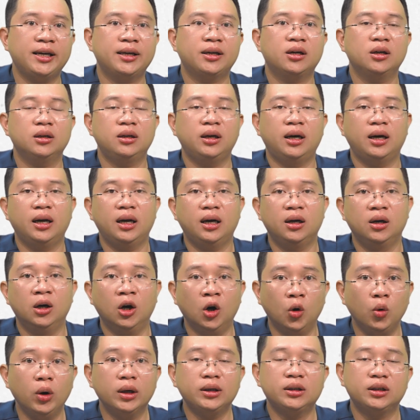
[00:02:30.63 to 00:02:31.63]
có thể là
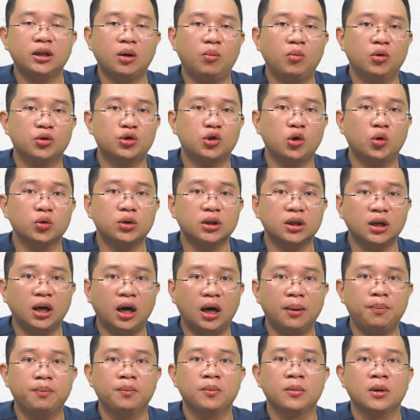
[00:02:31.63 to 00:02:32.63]
hữu ích trong một số trường
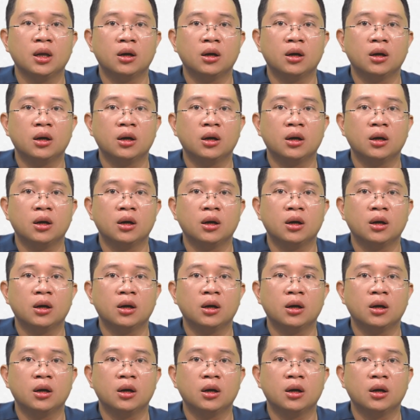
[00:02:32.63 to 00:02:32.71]
hợp